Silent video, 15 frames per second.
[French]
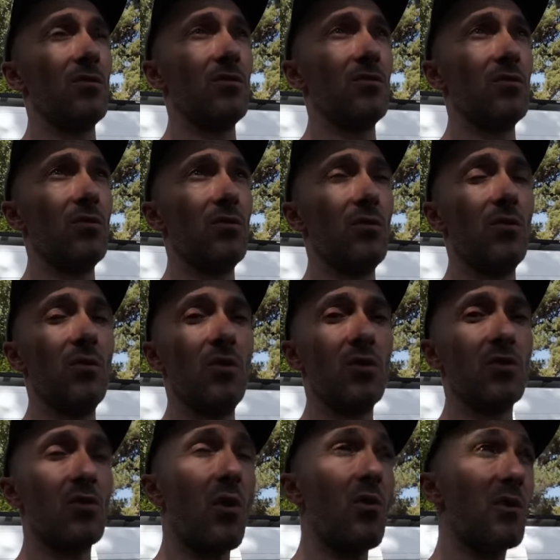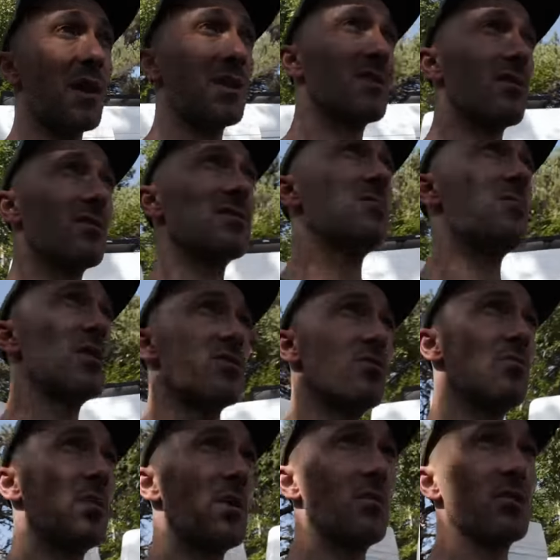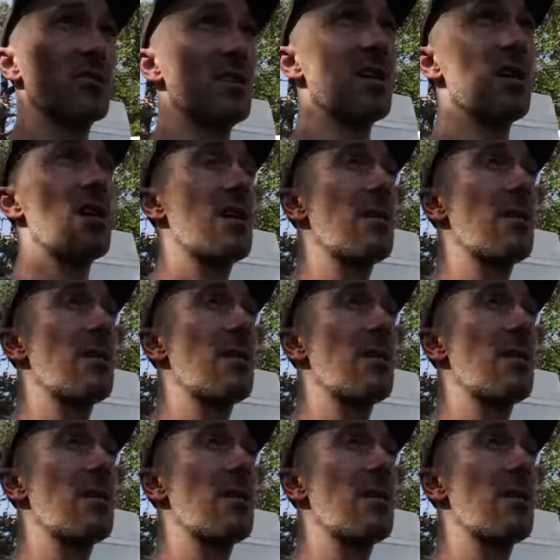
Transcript: de 3 ou 4 cm supplémentaires.